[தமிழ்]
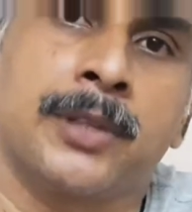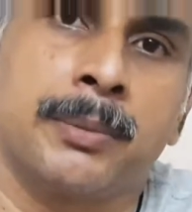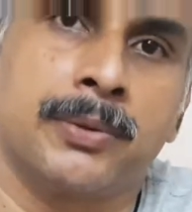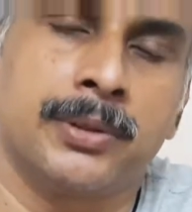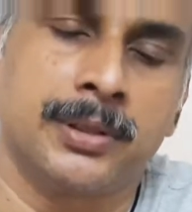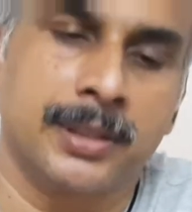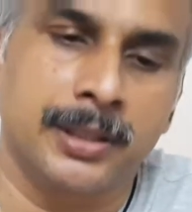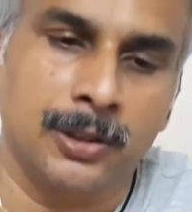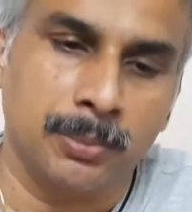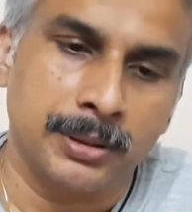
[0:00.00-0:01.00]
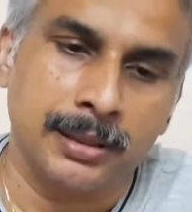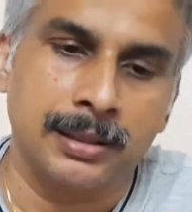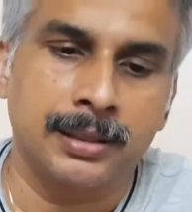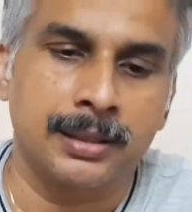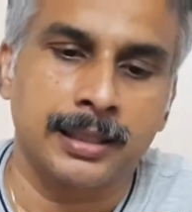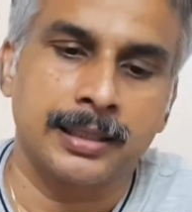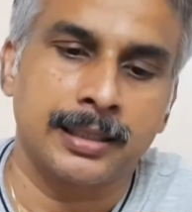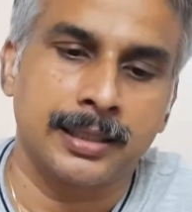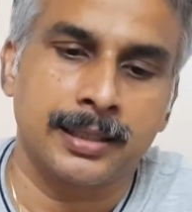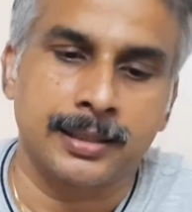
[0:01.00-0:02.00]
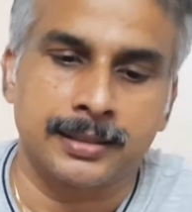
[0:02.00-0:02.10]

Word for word: நமக்கு வந்து தேர்ட்டி ருபீஸ்லேருந்து கிட்டத்தட்ட